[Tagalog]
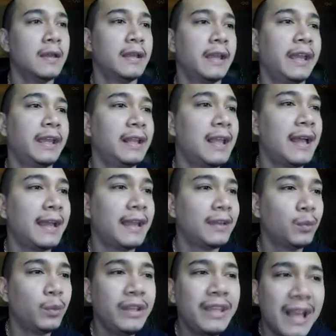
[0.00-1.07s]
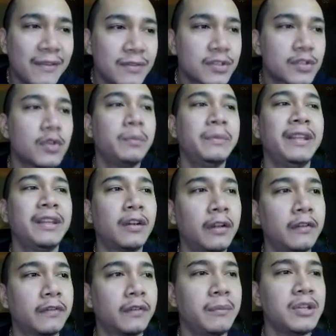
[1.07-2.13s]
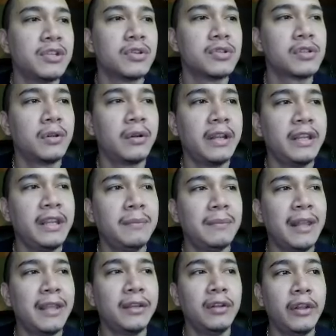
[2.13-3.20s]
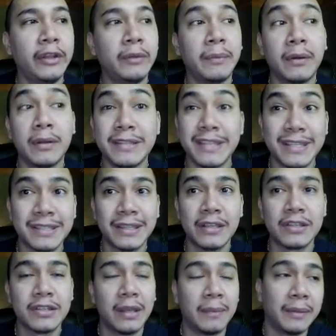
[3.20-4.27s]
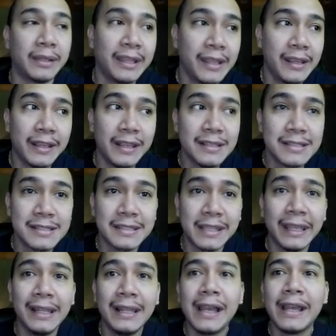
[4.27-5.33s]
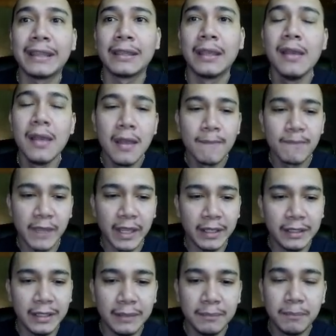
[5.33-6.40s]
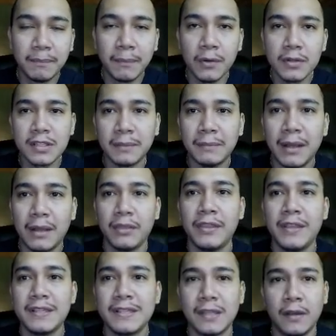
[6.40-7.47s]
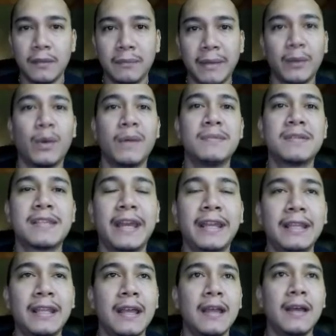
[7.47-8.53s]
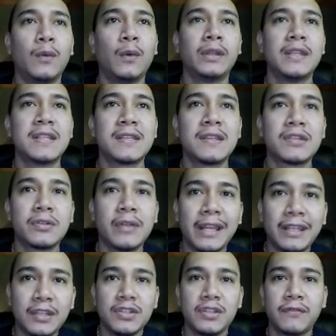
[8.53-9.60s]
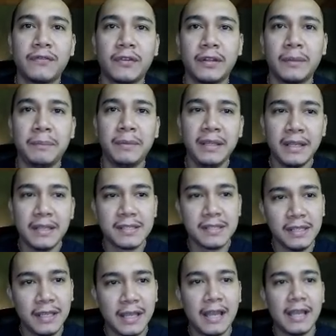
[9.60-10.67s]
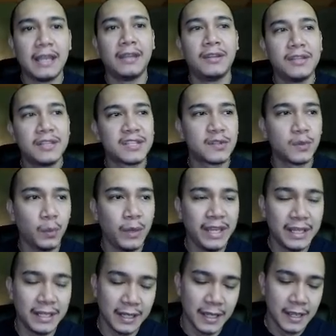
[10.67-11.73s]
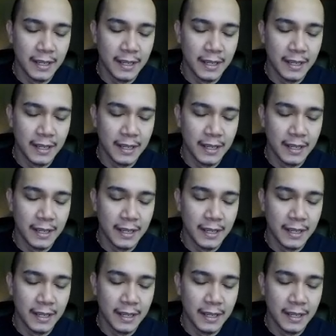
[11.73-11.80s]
ALI. And we have so many confirmations already. Malayo-layo pa resistance niya. But then again, stay light. I did post about this on my website. What is the strategy for the PSEI this week?